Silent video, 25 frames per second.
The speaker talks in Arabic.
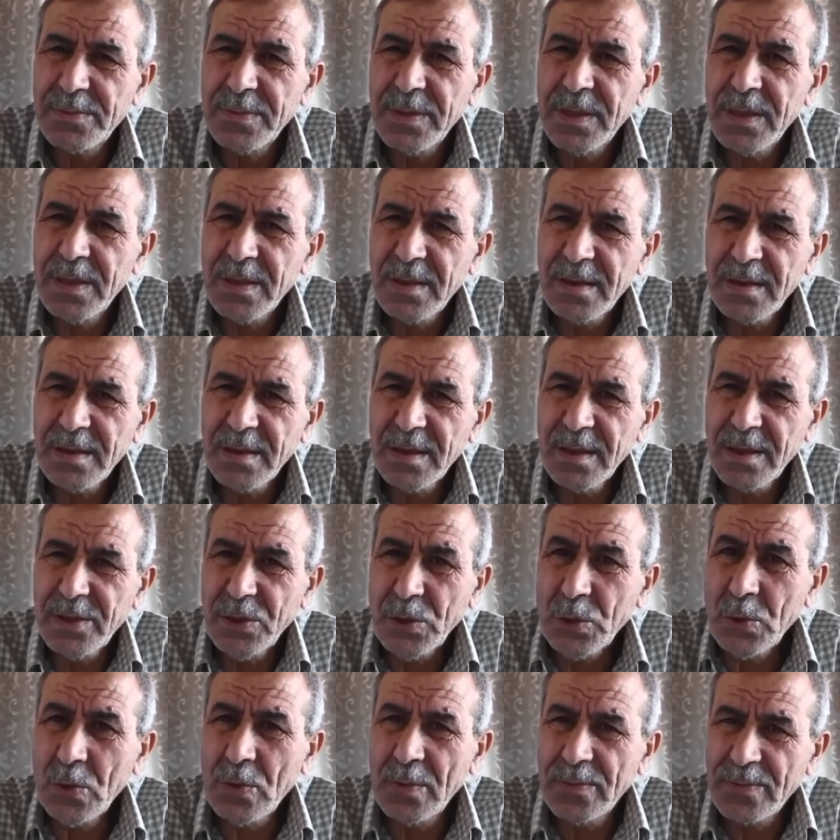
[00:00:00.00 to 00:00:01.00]
حيت
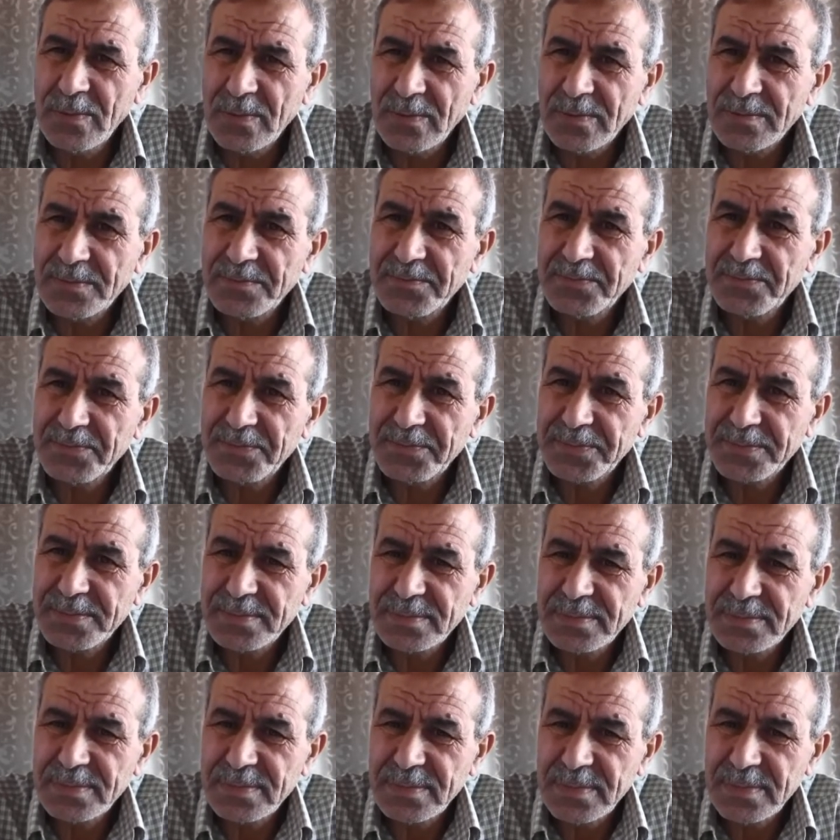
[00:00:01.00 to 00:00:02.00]
بين عيوبه
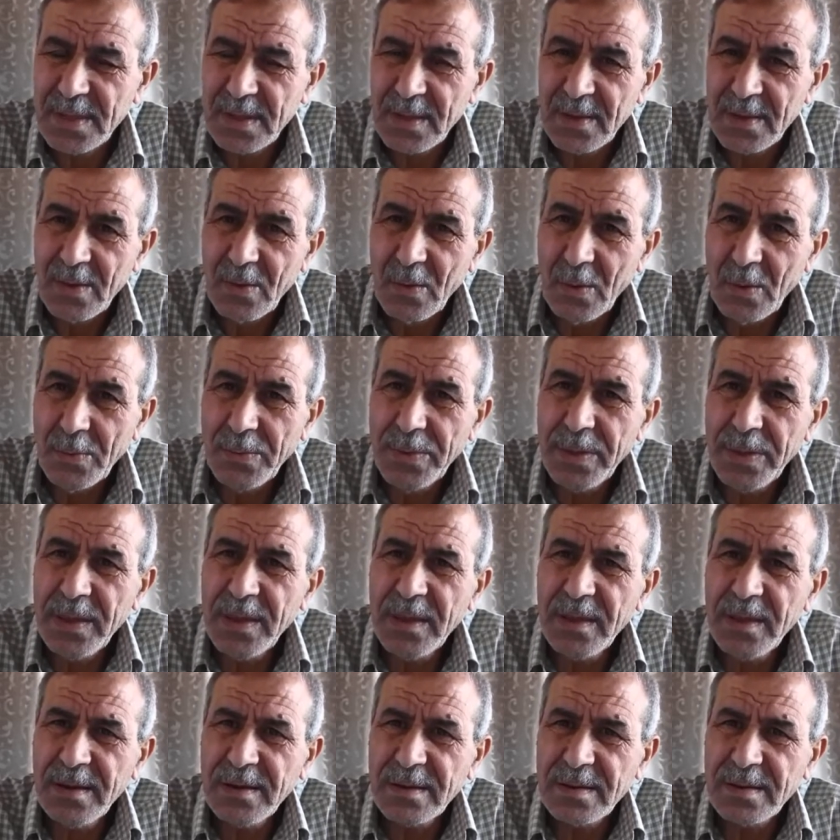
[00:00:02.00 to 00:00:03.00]

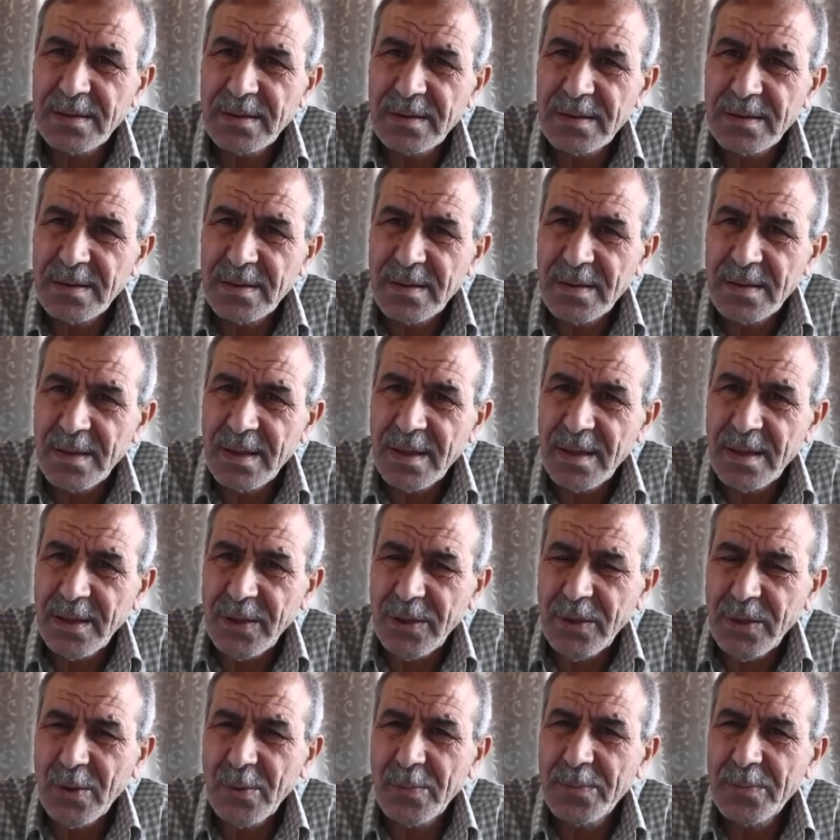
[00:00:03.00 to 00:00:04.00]
وبين
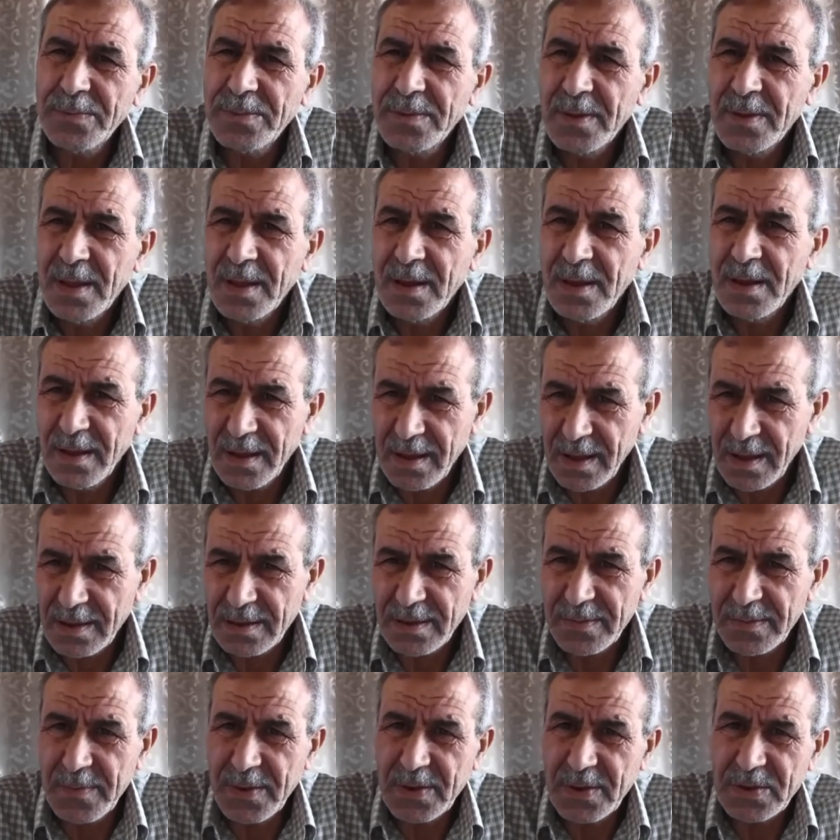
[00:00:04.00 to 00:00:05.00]
عيوب
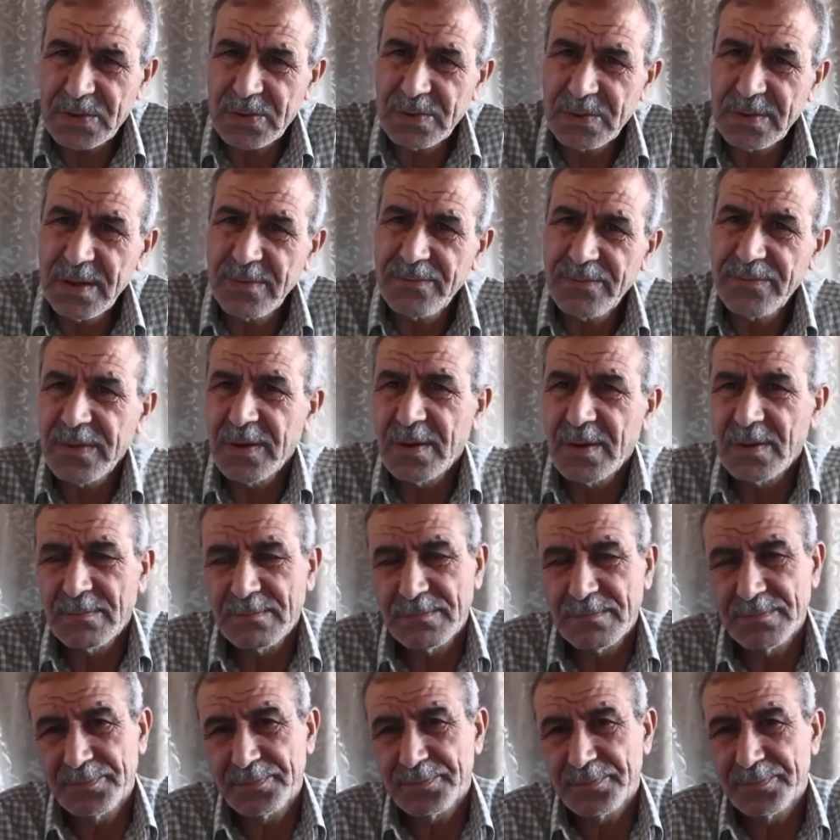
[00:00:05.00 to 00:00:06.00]
اللي كانت مخزونه
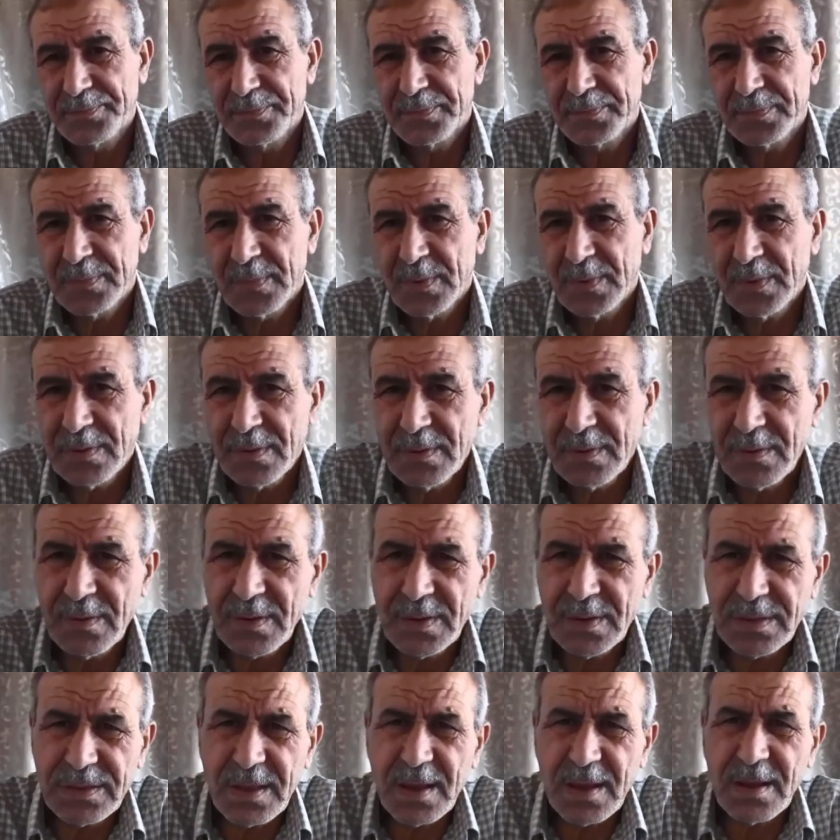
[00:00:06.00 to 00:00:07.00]
فيهم
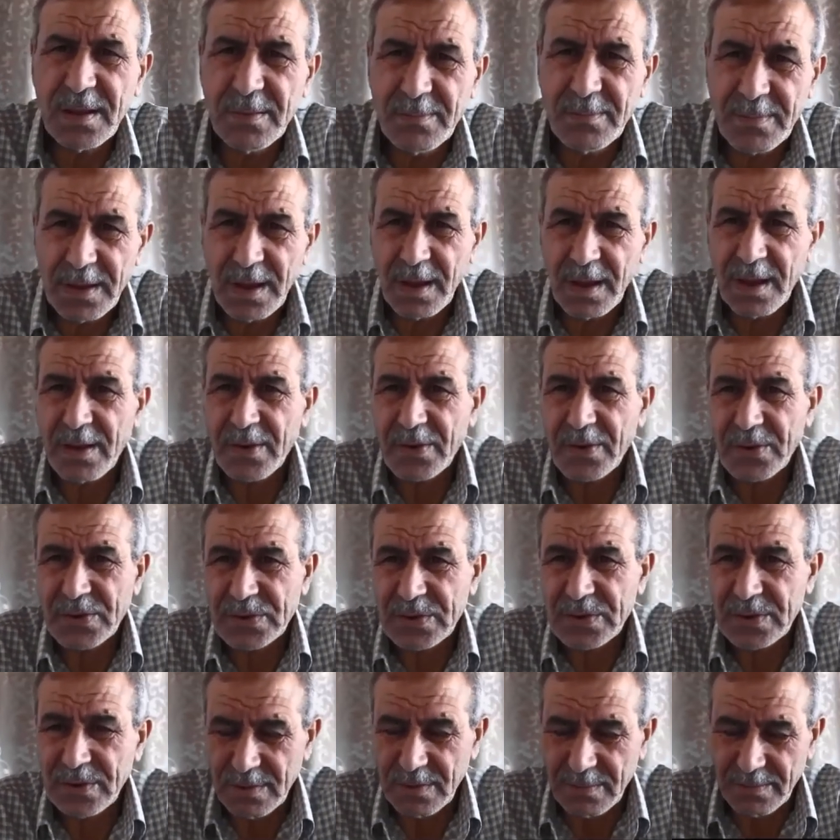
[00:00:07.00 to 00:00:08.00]
واحتلنا من
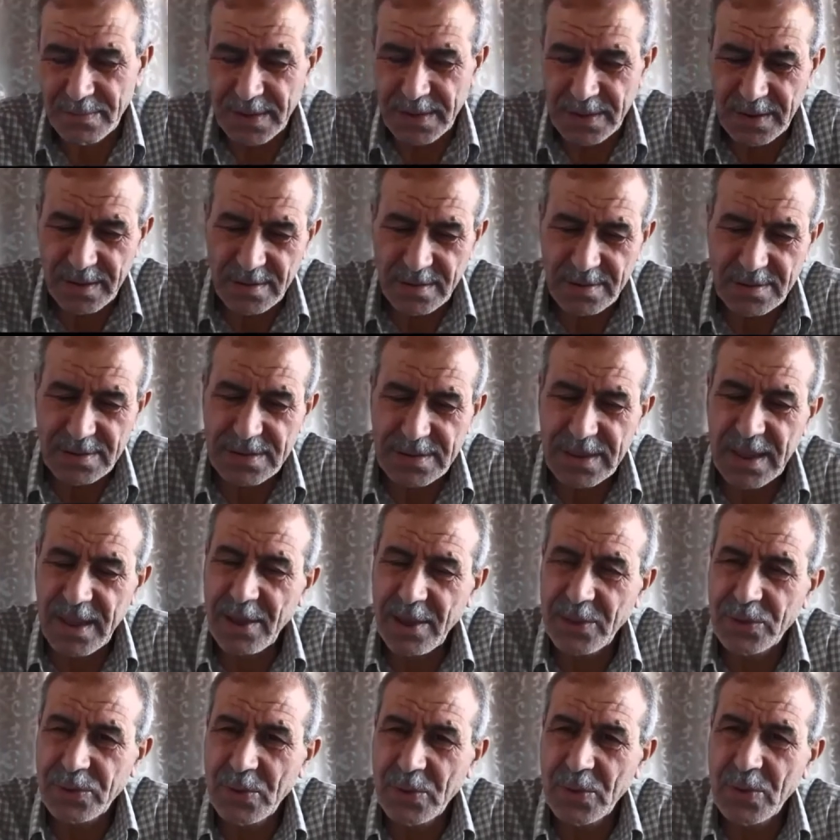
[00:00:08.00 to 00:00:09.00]
حرشه ومن
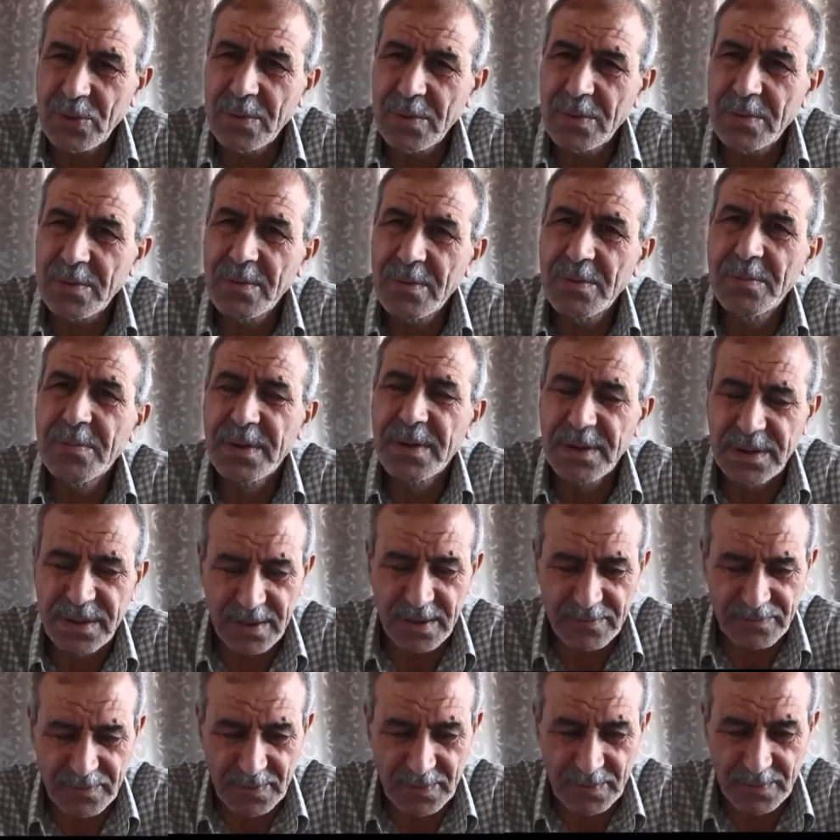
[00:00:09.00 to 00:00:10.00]
ساعده
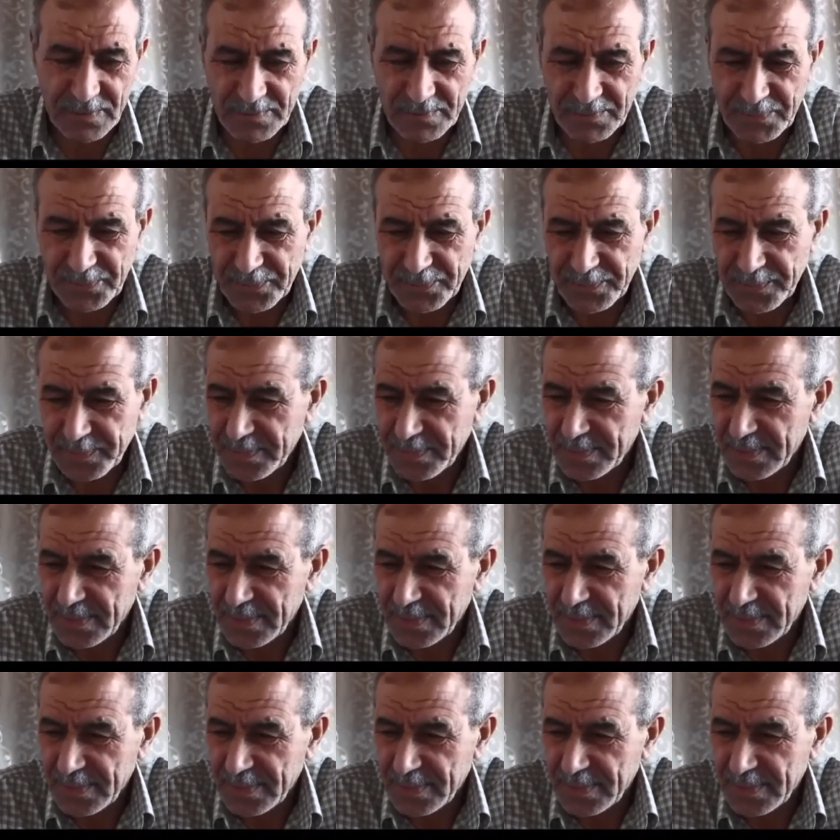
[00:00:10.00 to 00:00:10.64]
ومن دافعه